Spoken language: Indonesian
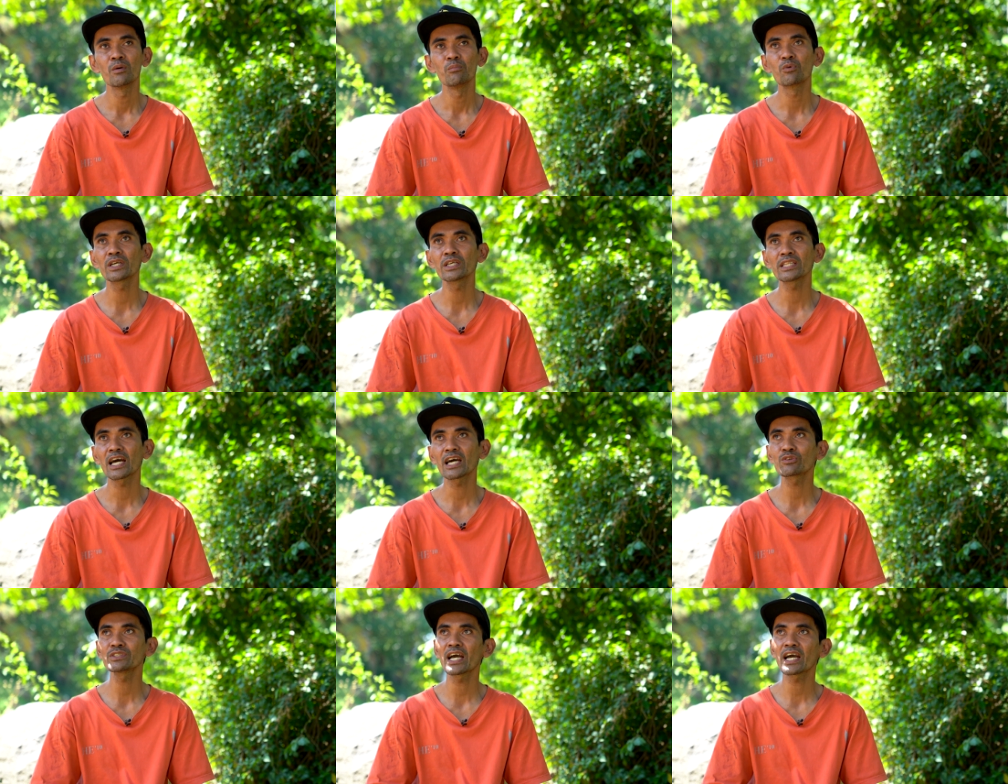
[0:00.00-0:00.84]
mungkin
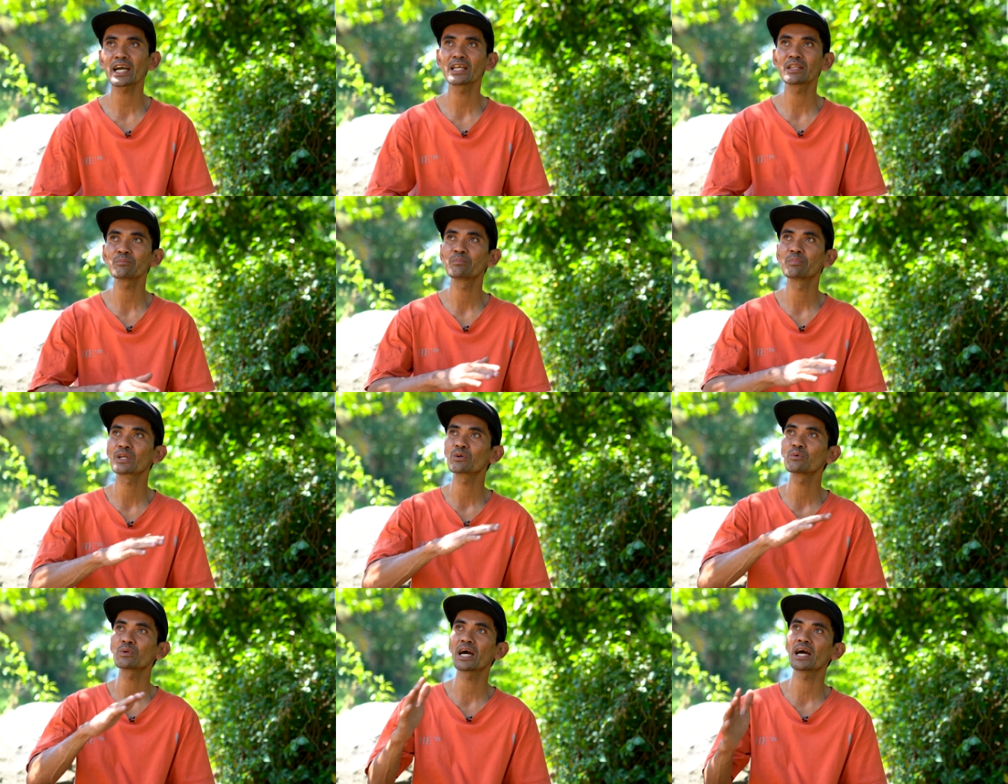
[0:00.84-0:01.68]
arusnya akan
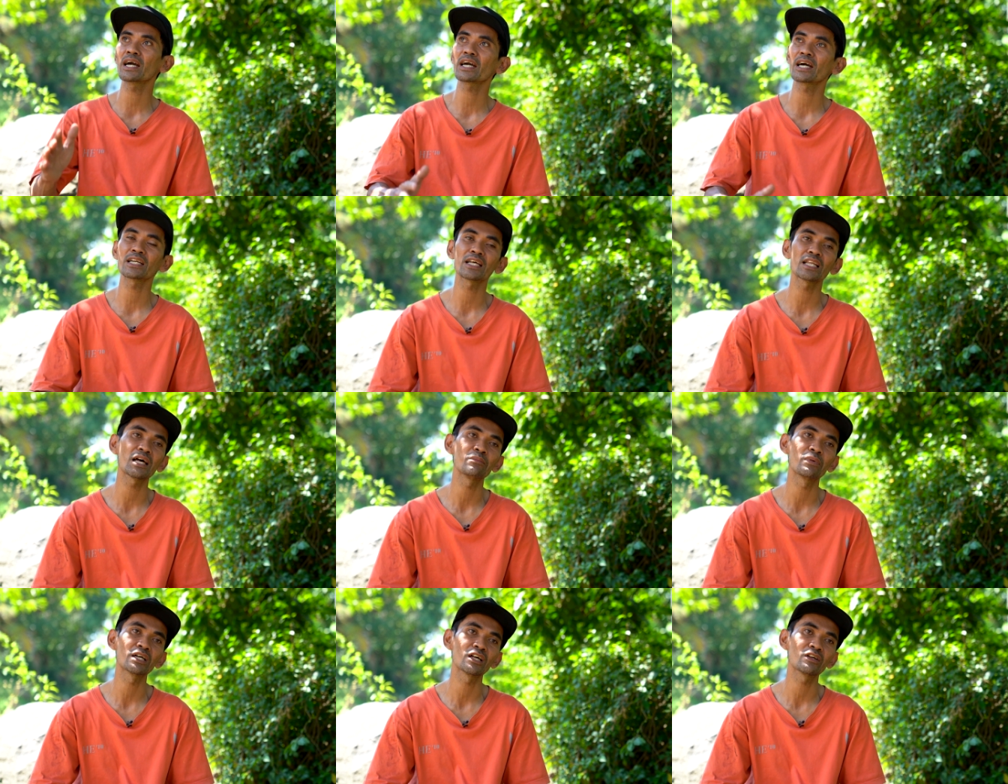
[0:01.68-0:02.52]
berkurang karena
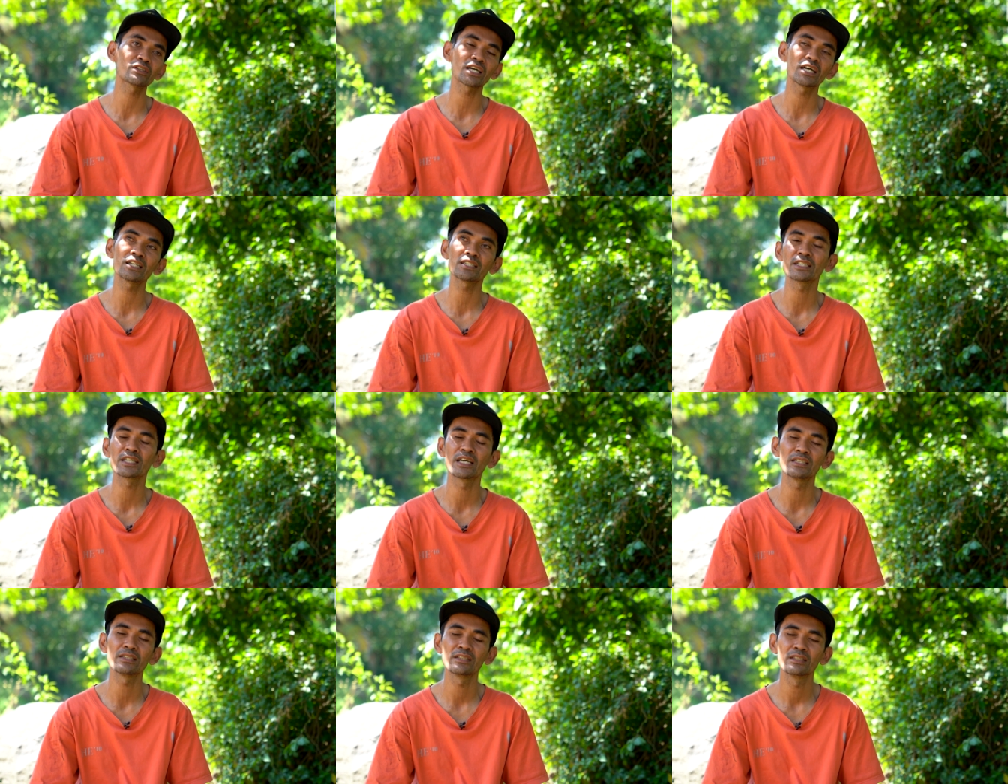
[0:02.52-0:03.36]
lambat laun kan
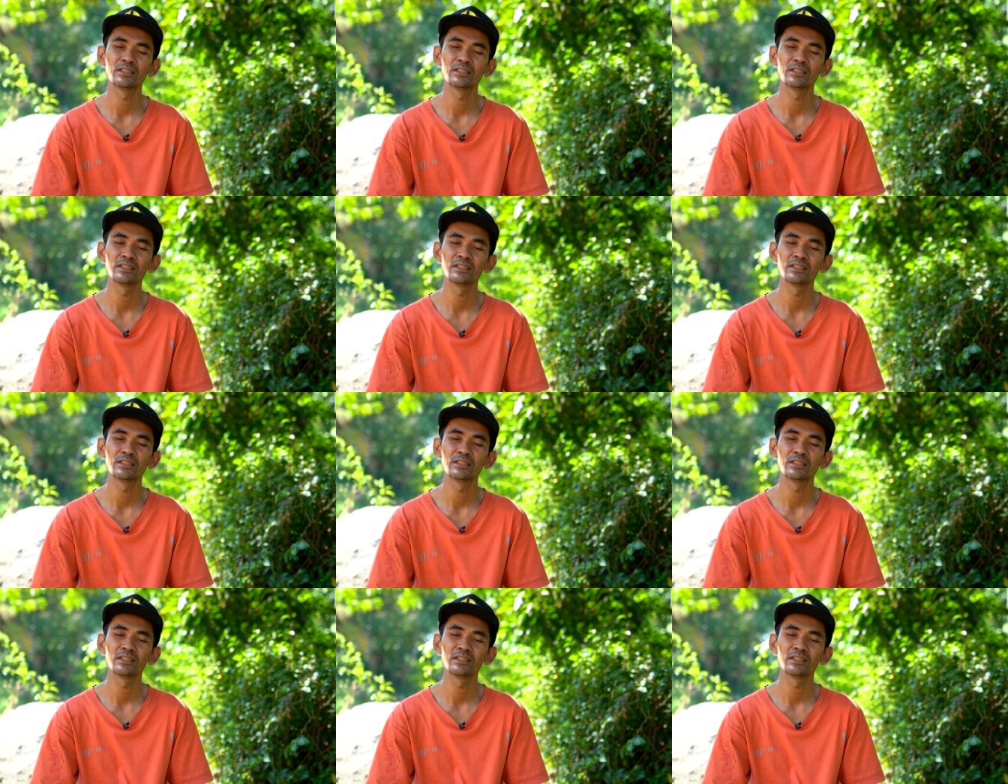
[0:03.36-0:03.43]
dengan